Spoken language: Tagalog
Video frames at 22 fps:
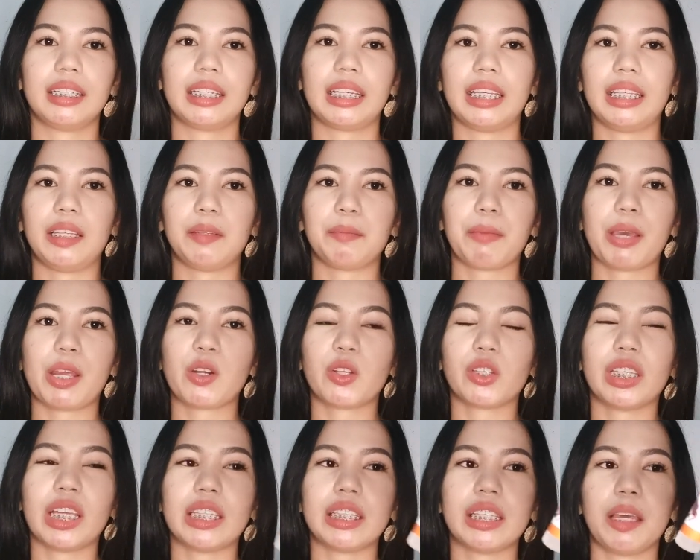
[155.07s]
Ganyan.
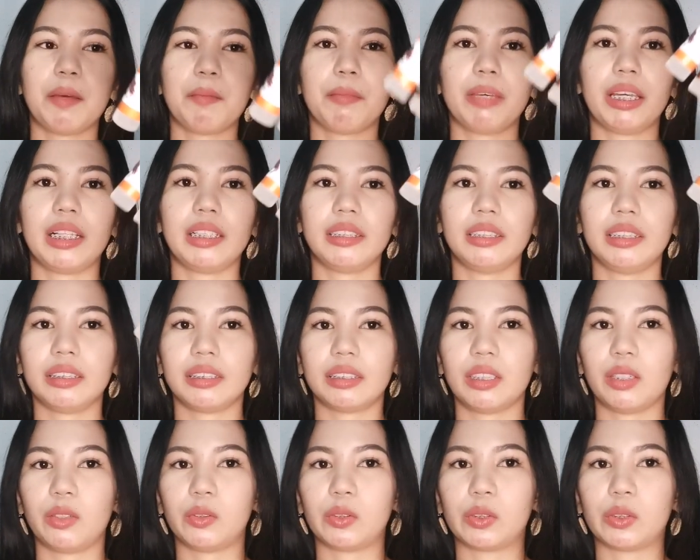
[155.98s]
Pero 10 ml
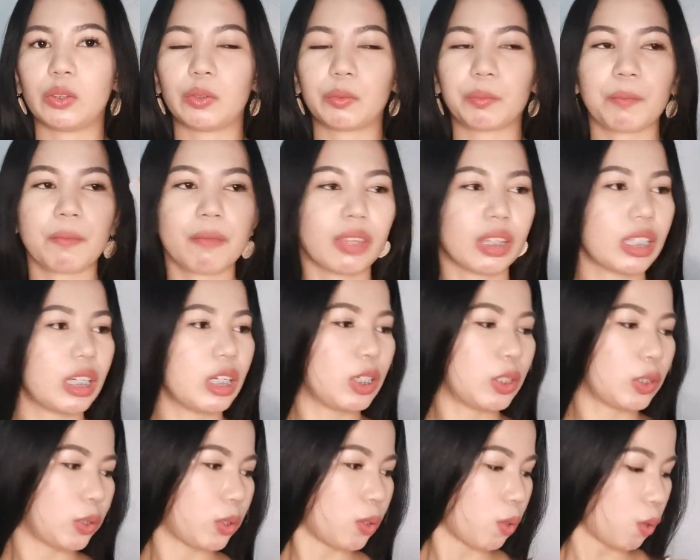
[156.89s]
din daw to.
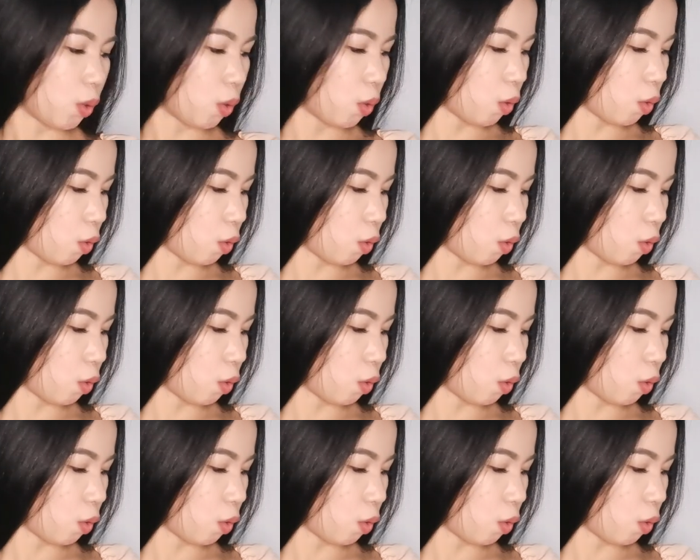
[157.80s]
So,